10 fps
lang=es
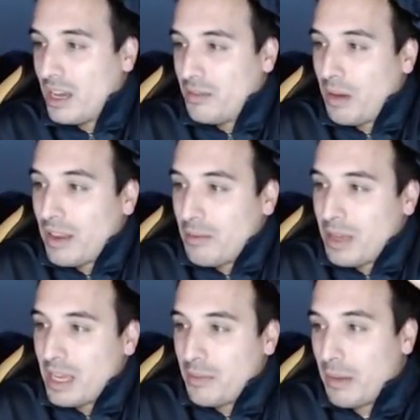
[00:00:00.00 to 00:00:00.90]
...madre mía, y
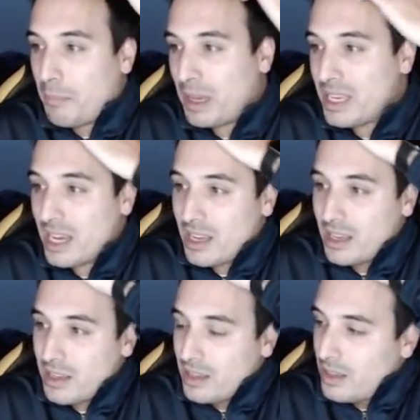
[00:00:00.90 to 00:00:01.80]
había peña...
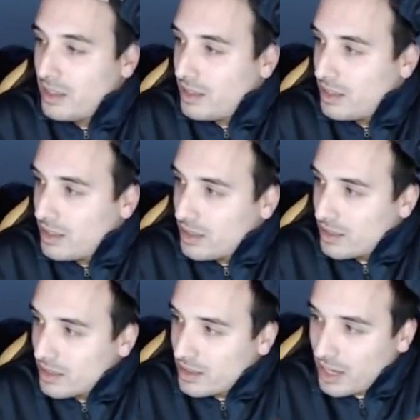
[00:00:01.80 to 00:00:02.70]

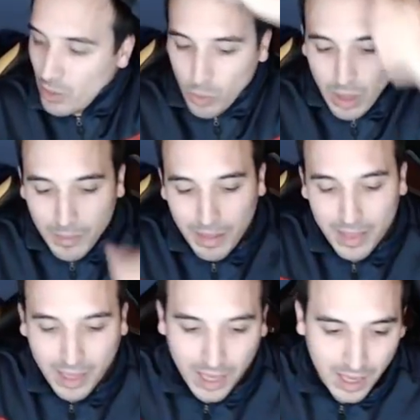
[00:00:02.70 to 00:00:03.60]
...que dudaba de
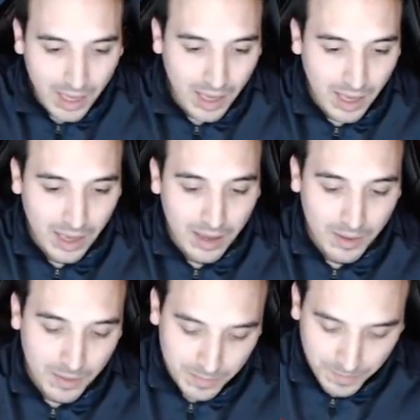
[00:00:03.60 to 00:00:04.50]
que
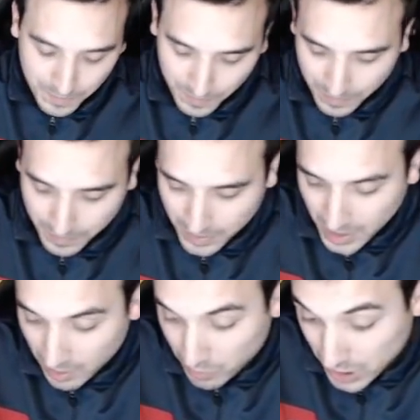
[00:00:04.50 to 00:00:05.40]
de que
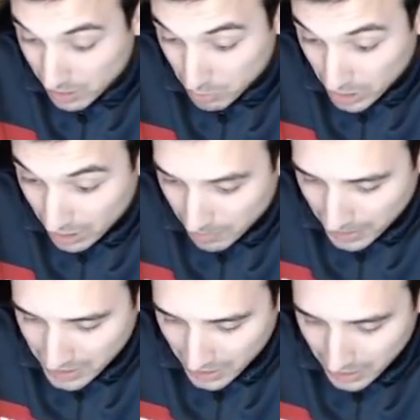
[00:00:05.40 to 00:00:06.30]
fuese a remontar el
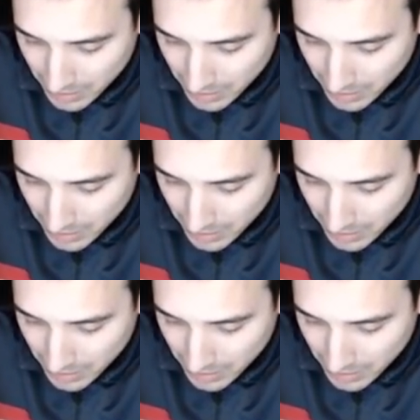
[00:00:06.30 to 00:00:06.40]
Barça, ¿eh?